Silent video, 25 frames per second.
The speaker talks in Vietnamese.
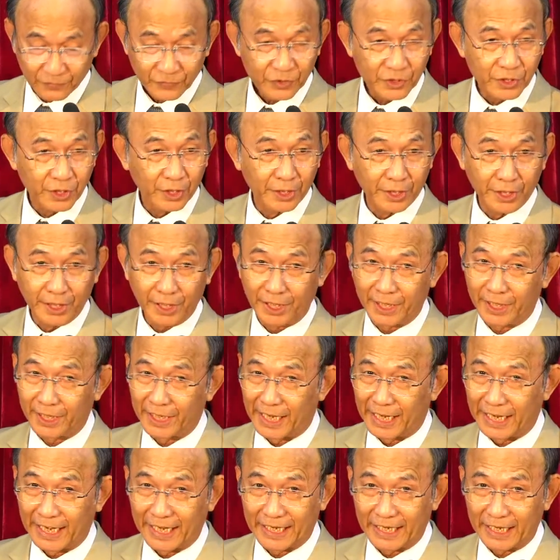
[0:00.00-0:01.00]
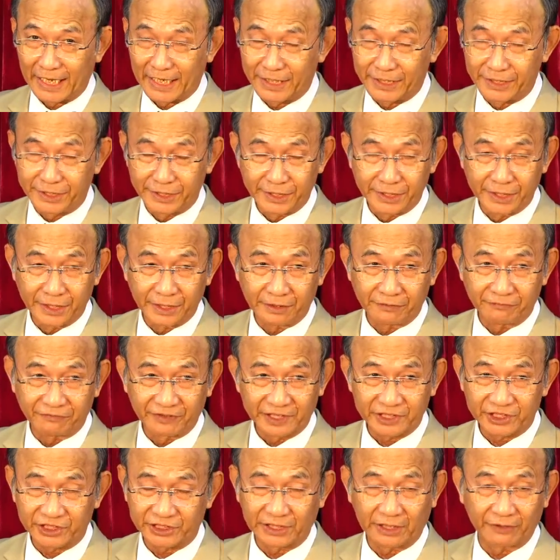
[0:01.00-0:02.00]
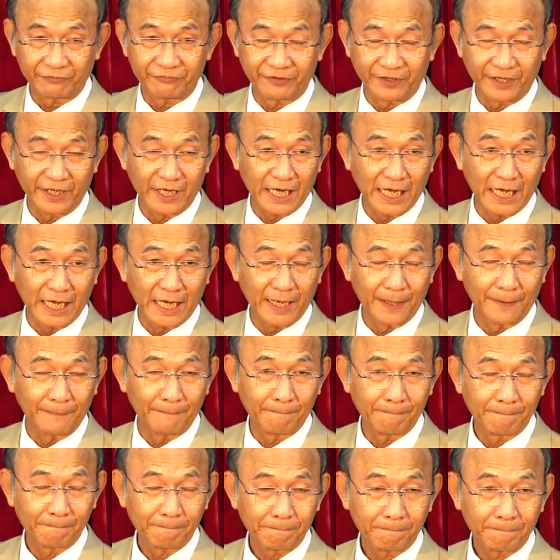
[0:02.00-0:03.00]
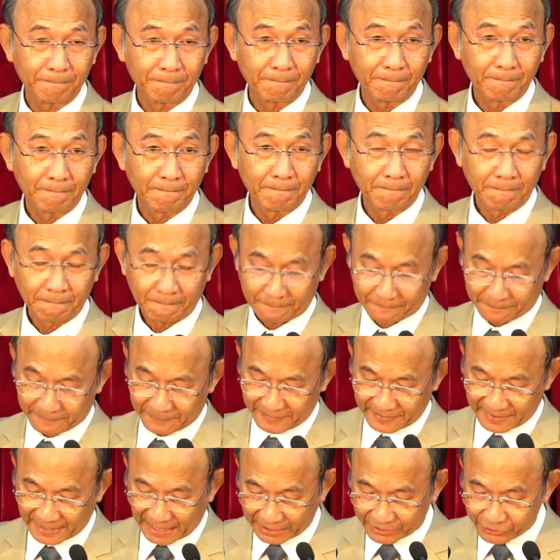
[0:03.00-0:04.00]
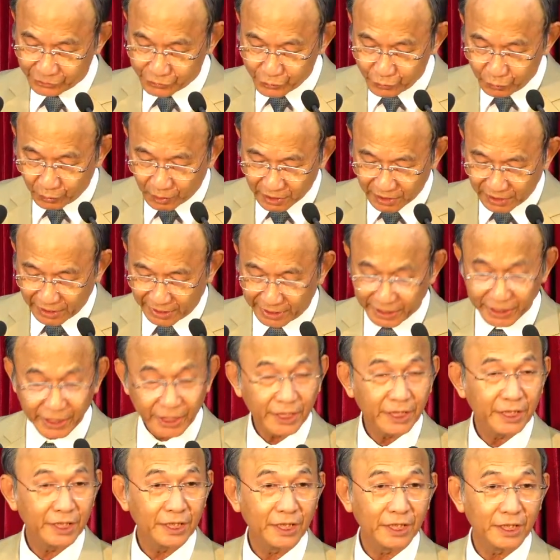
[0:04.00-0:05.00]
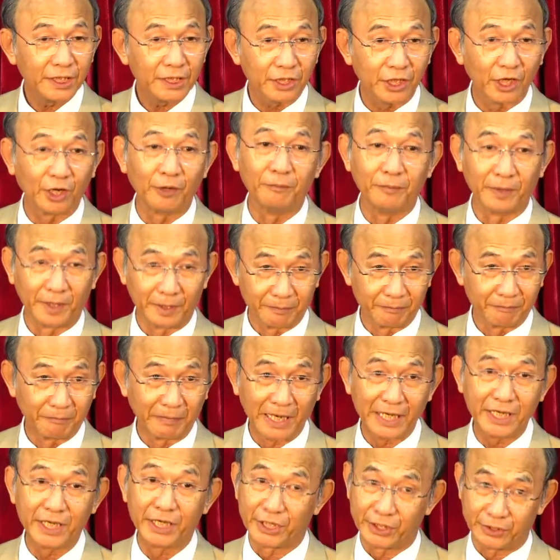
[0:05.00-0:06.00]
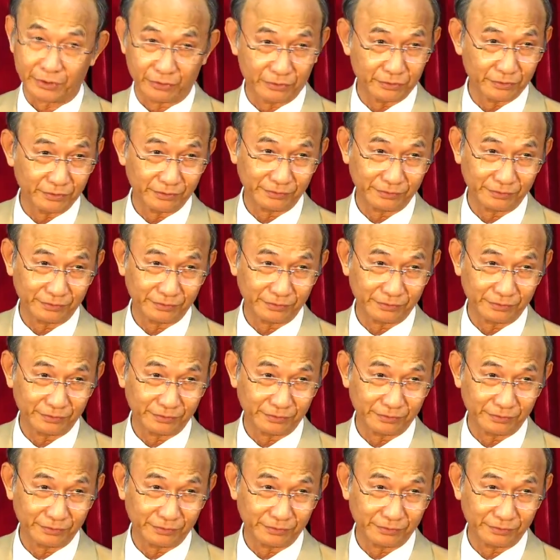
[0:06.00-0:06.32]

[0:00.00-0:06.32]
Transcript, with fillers: Cho nên Anania và Sapphira đã chuốc lấy cho mình mấy điều.